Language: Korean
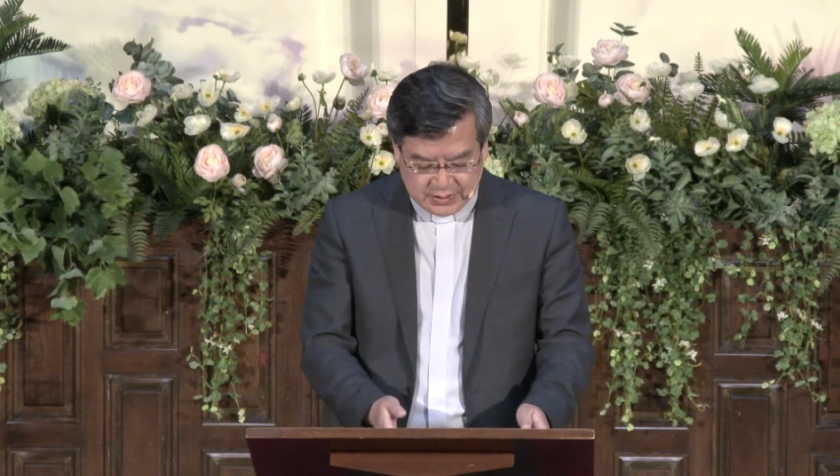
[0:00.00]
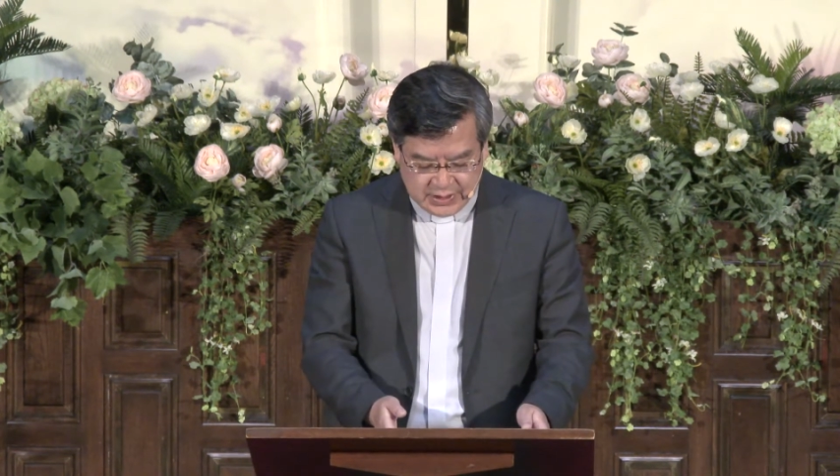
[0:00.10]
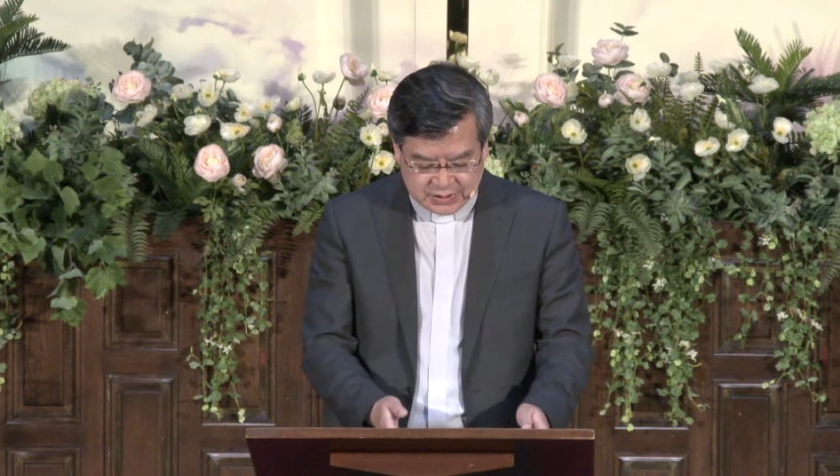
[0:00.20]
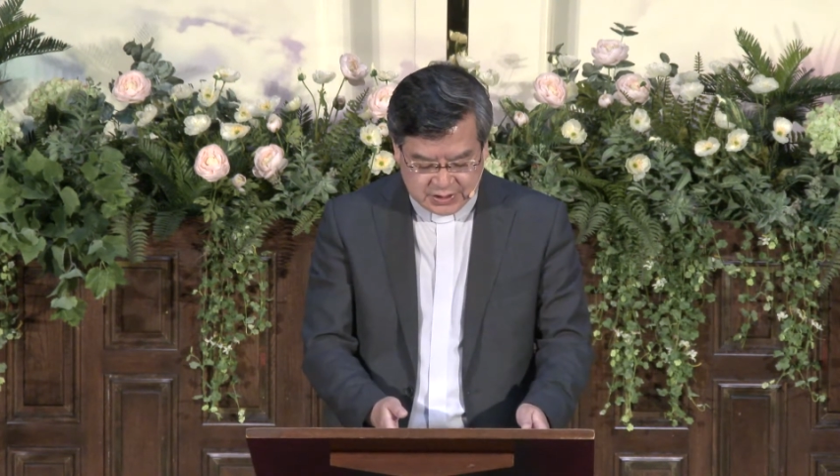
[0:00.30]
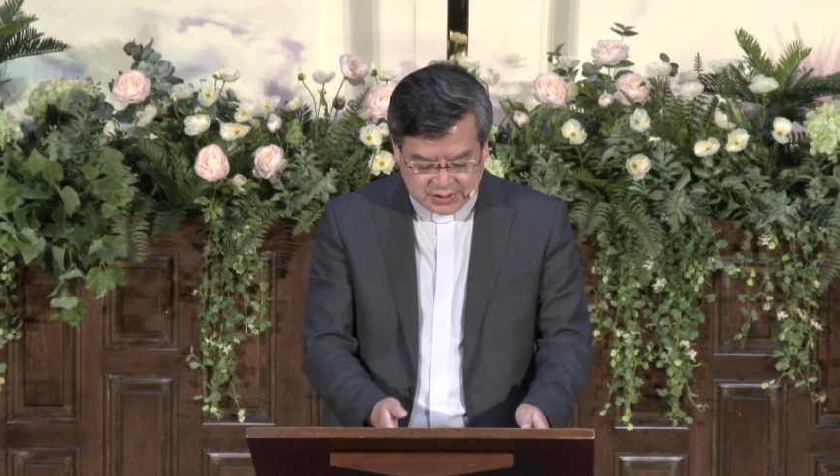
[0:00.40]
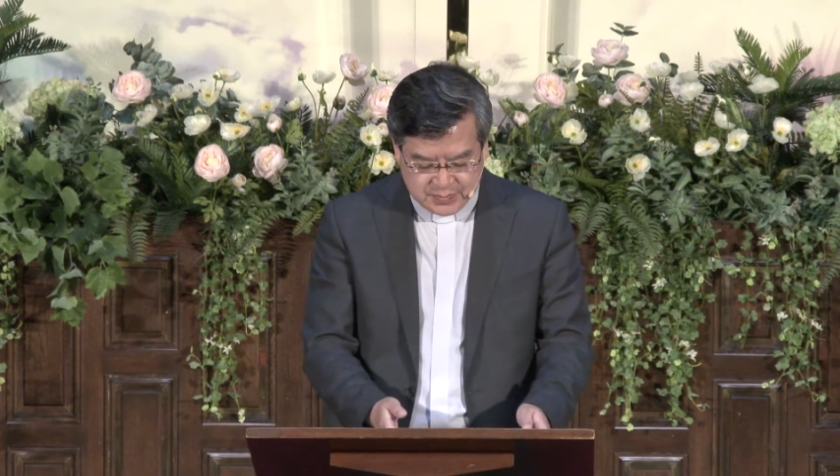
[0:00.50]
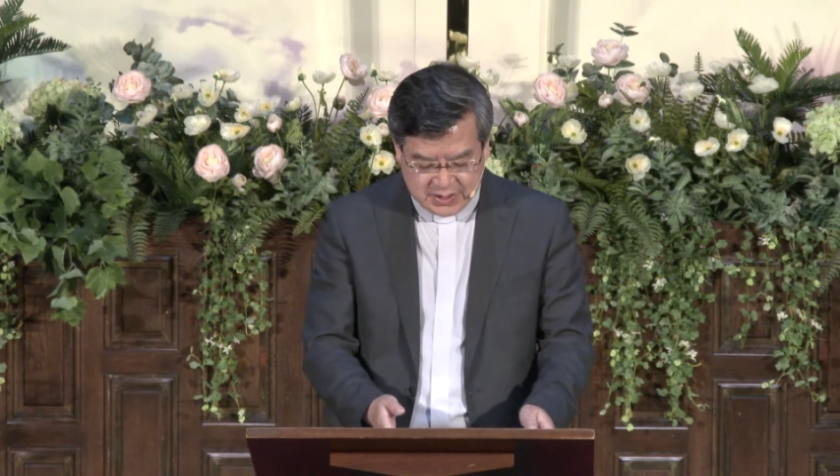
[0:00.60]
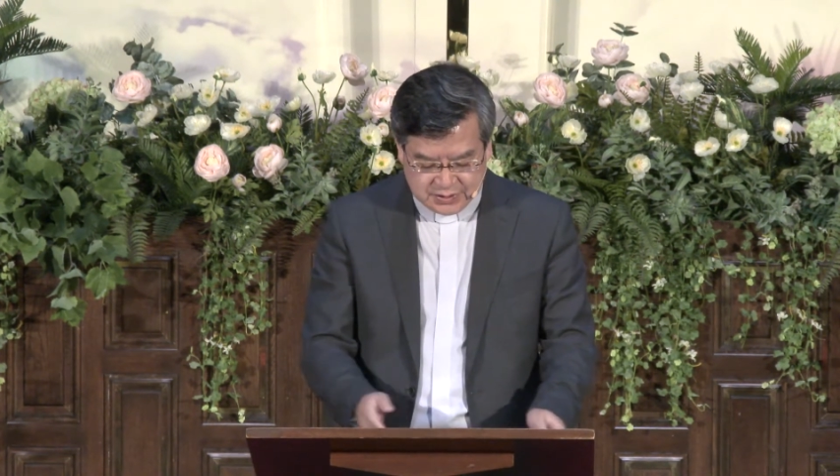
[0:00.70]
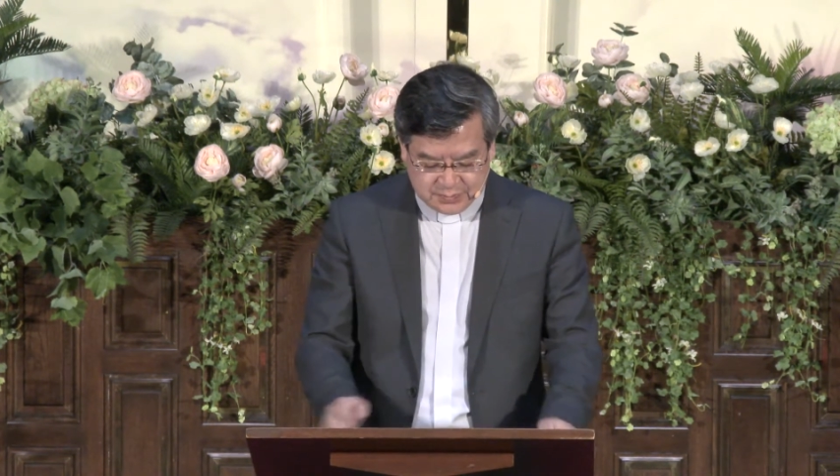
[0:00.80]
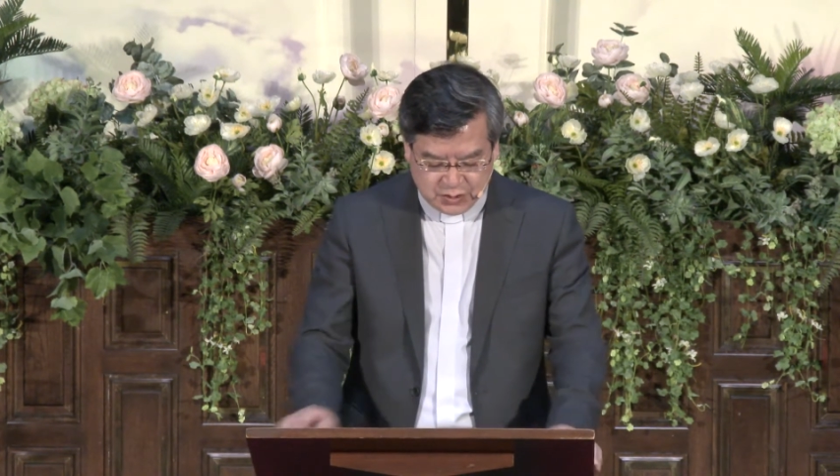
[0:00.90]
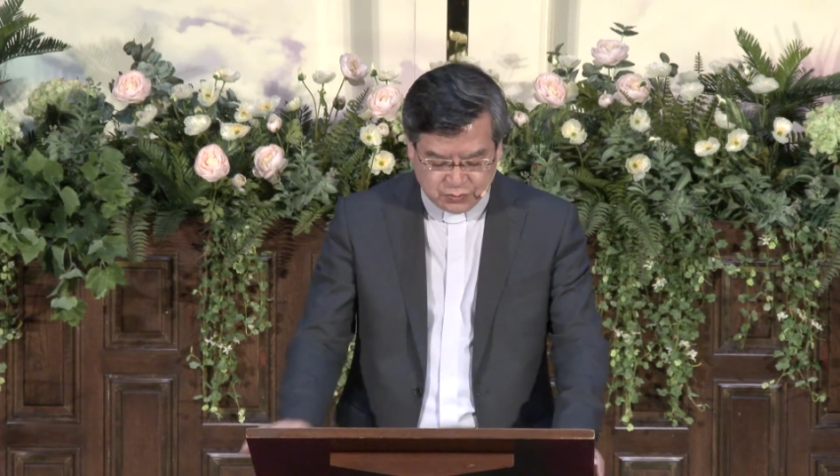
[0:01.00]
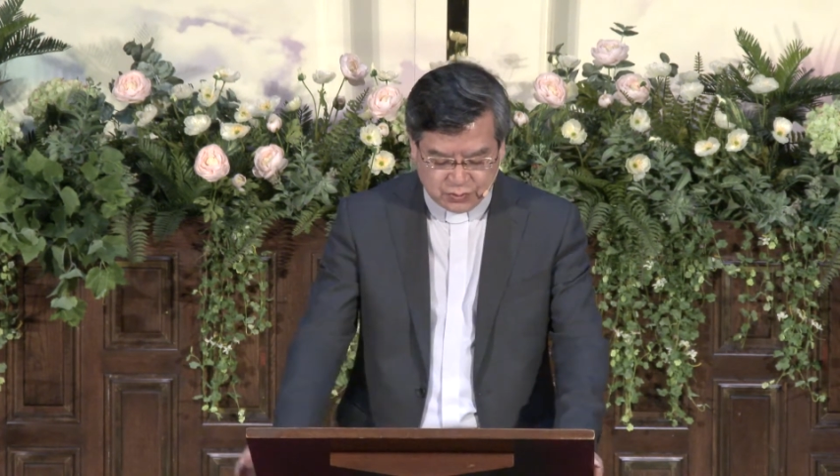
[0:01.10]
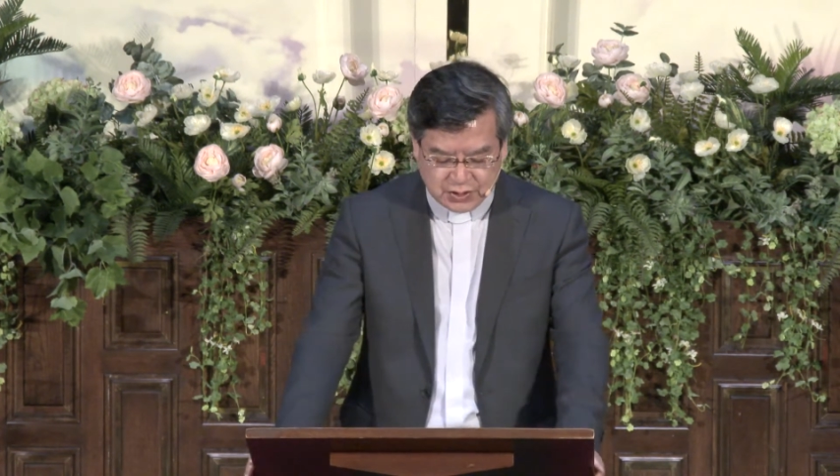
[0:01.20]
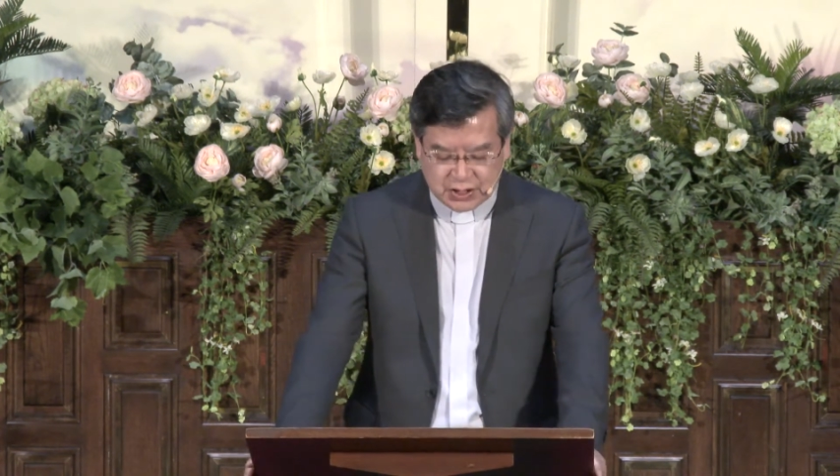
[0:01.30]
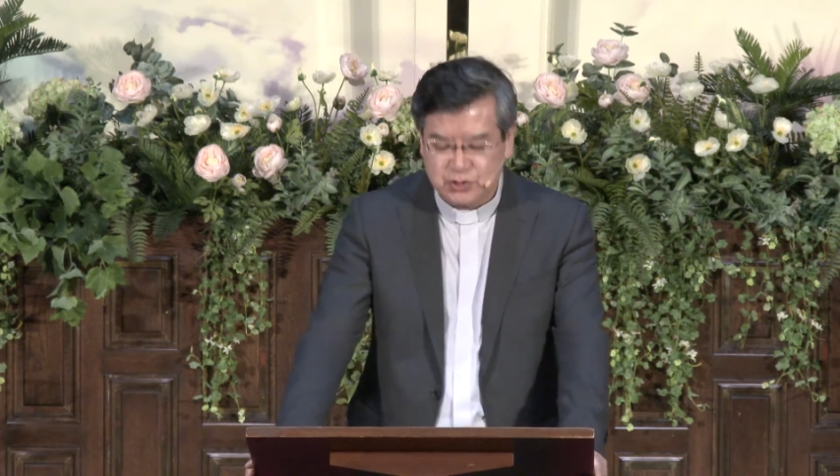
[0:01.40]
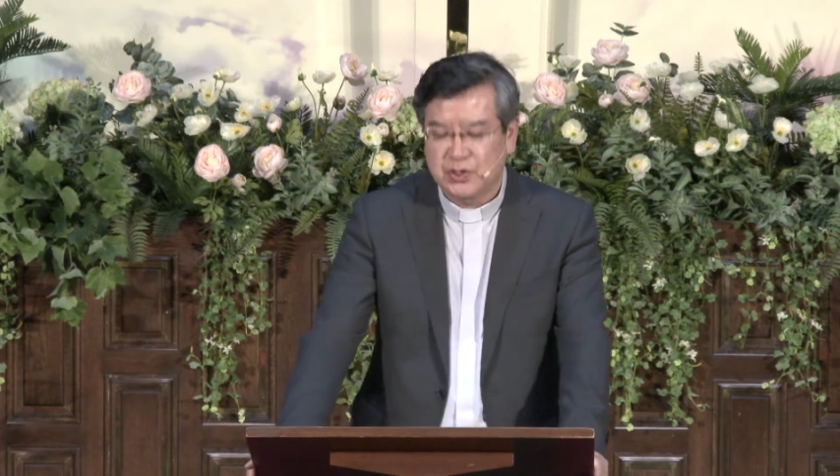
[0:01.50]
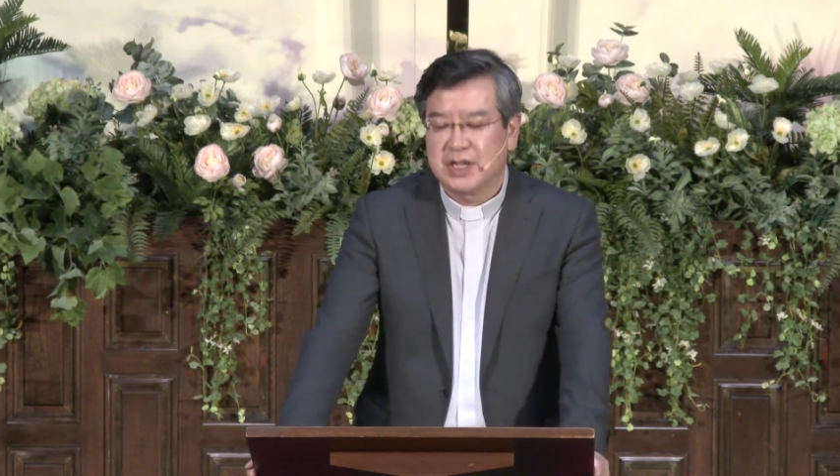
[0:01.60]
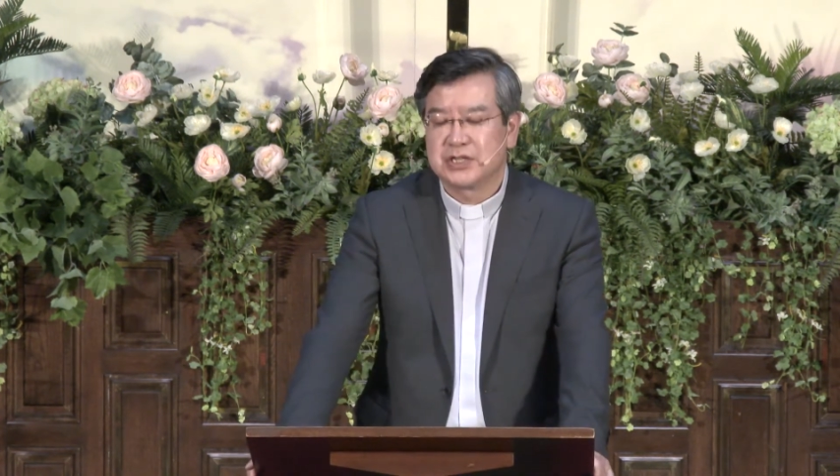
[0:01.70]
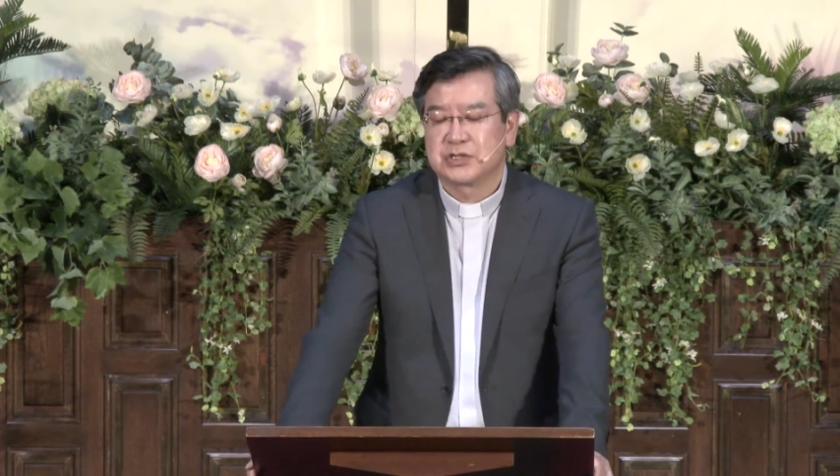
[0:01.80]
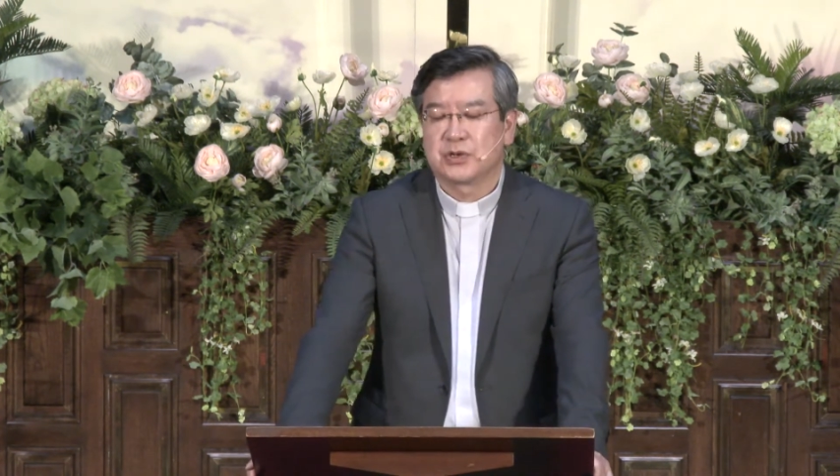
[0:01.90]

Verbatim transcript: 아시겠지만은 미국으로 이주한